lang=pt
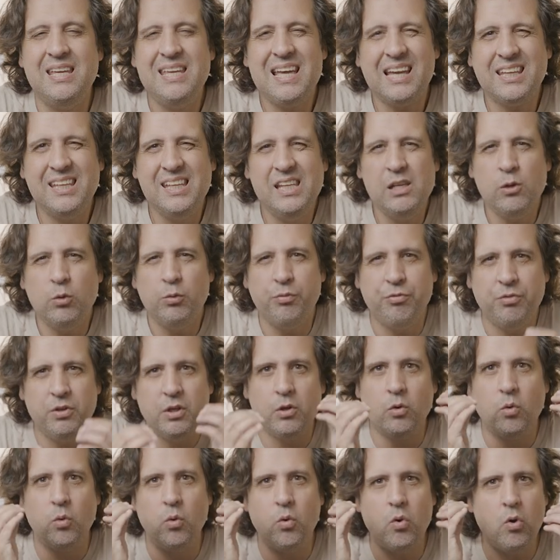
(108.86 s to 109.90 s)
E aquilo
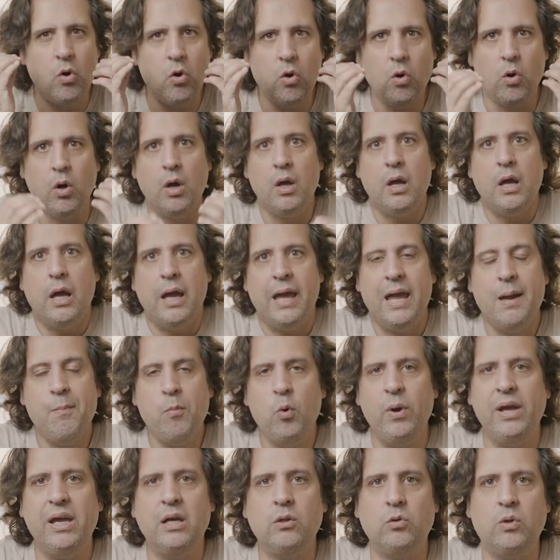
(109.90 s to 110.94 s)
ficou
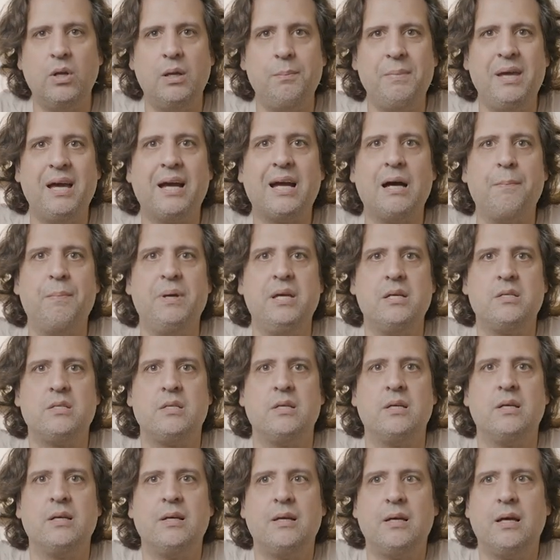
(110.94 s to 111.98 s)
remoendo na minha
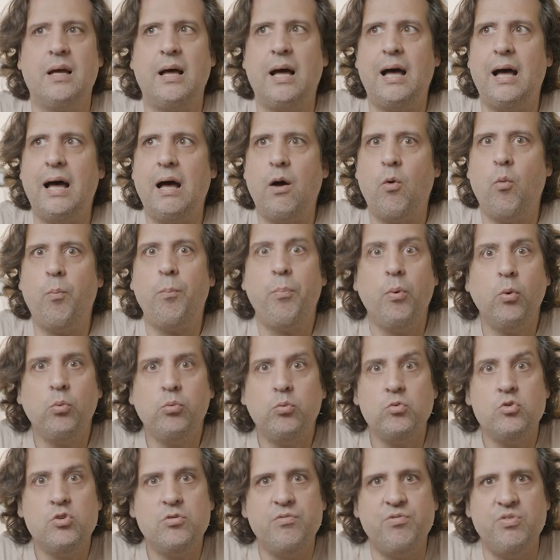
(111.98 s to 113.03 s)
cabeça. O
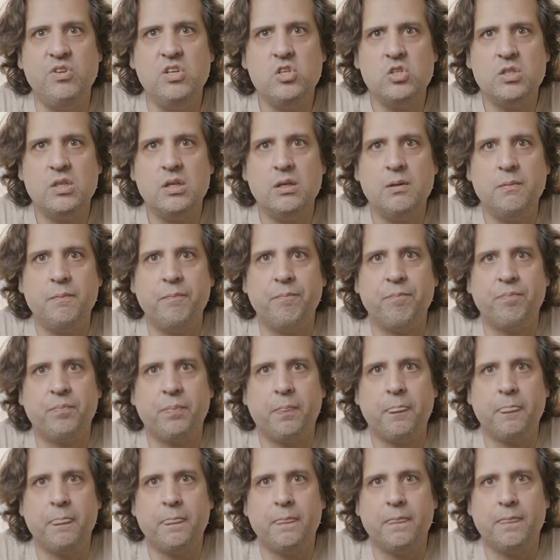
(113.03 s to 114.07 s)
ponto de vista
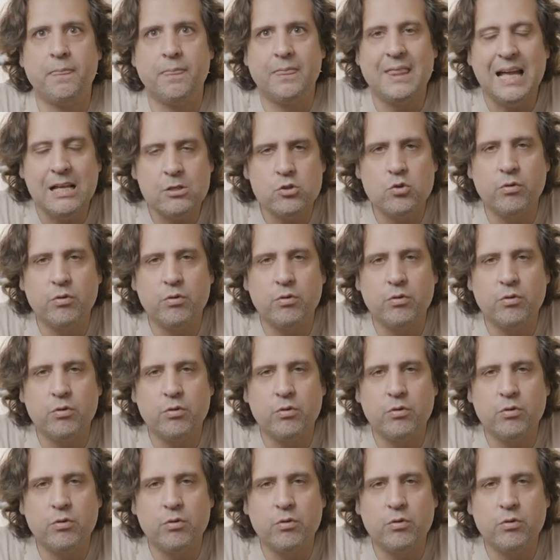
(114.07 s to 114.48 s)
da